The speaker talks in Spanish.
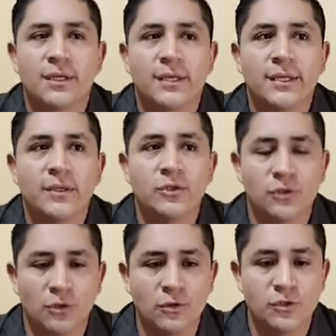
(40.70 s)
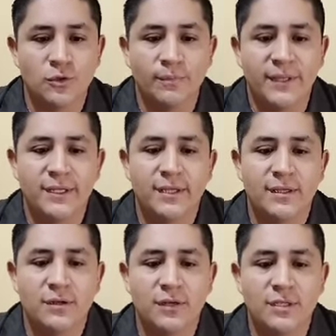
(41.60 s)
Eh, nosotros nos compete
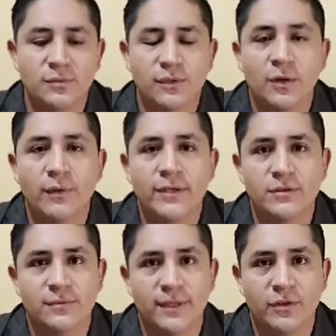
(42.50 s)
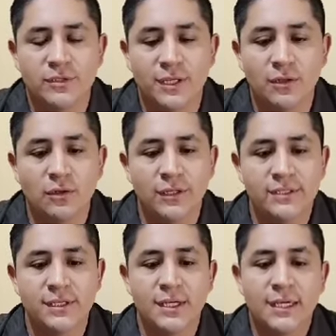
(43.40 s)
dentro de la subzona del Guayas los 22
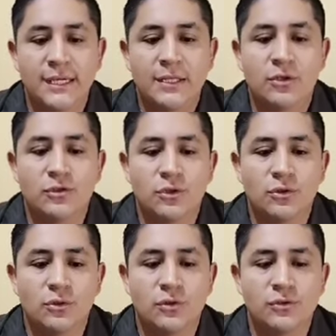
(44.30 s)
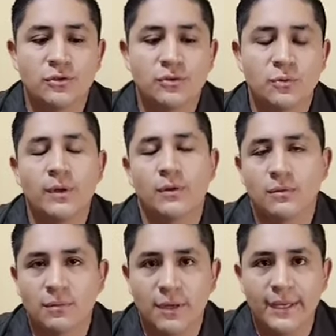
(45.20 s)
cantones. Nosotros, bueno,
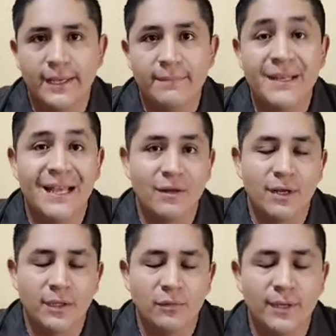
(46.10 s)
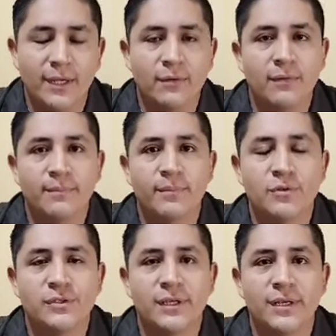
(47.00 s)
el Milagro, el Cantón Milagro
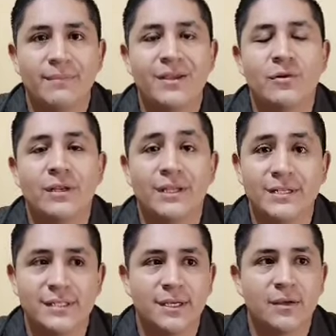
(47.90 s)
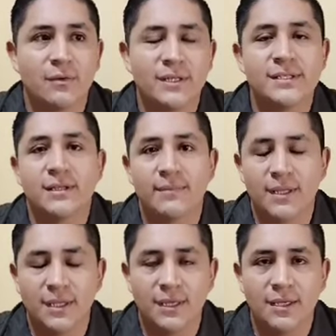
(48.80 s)
posee el mayor índice con este
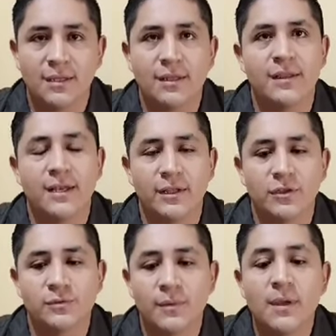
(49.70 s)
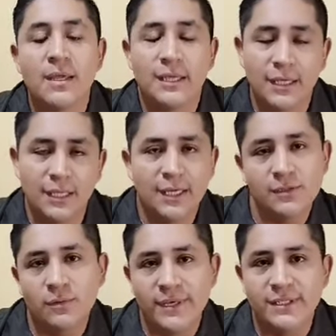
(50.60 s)
tema de, de delitos y
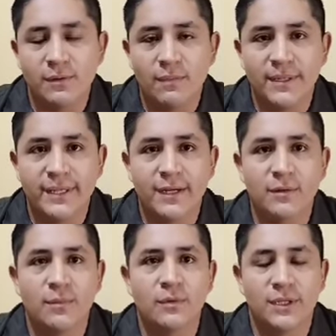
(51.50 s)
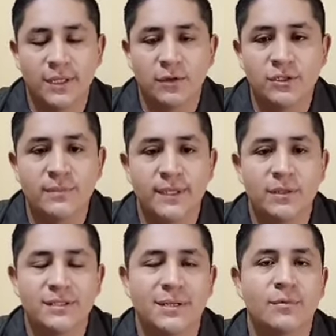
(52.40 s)
a su vez de igual manera como tienen
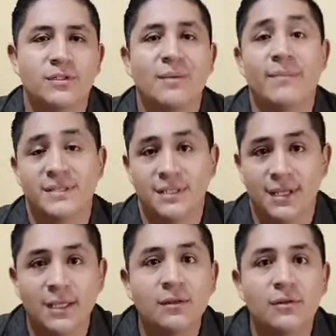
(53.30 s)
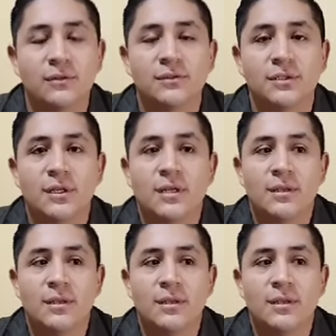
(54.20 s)
conocimiento estamos capacitándolos